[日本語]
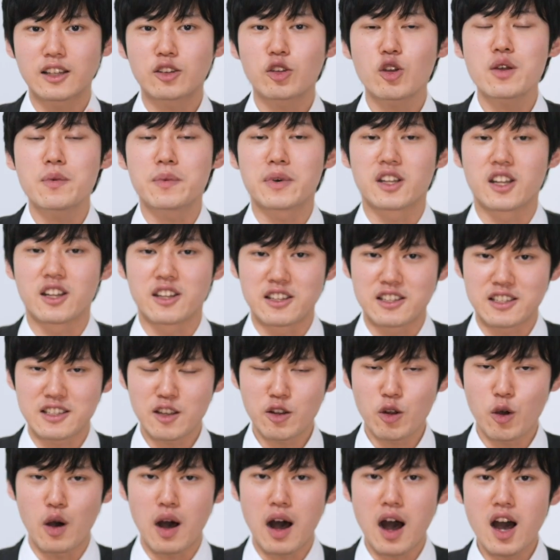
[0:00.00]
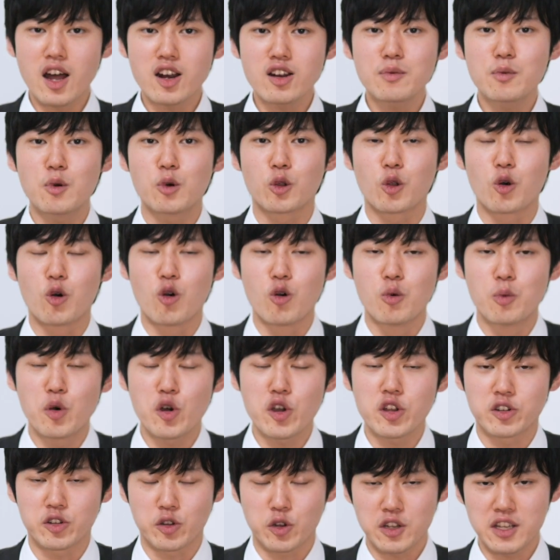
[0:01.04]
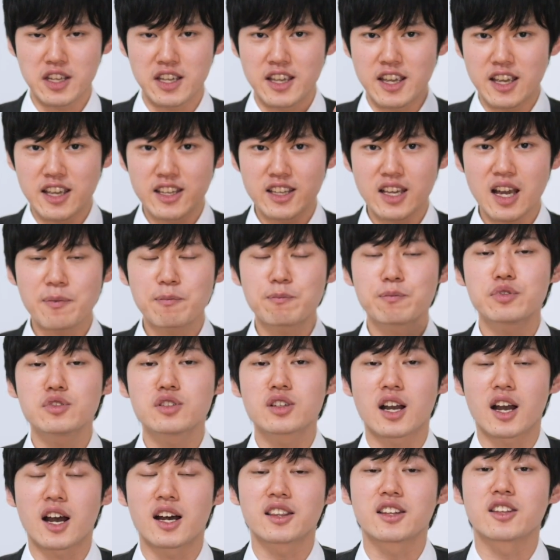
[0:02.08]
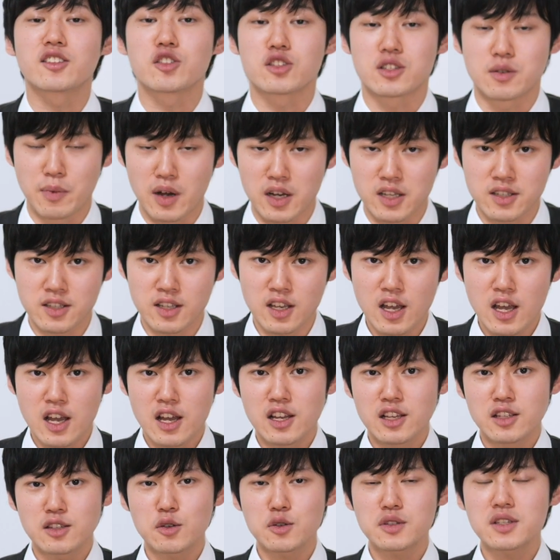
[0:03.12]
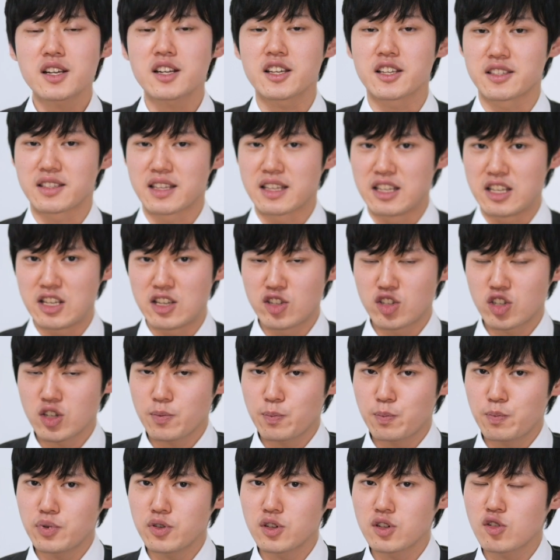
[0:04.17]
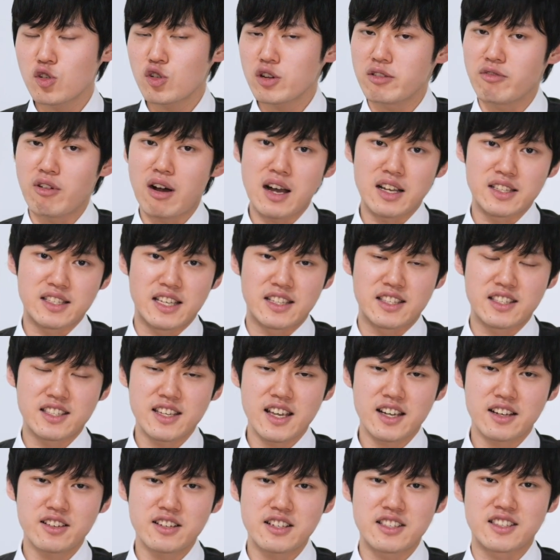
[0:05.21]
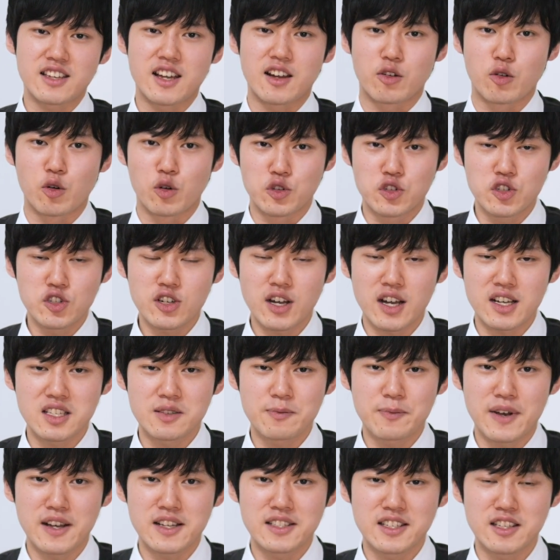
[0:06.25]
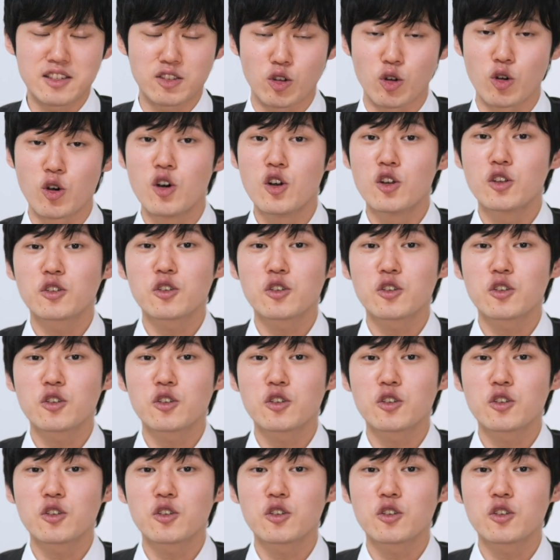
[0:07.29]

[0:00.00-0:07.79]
例えばなんですけどあるものを覚えるのに100分かかったとしますそしたらですね20分後には節約率が58%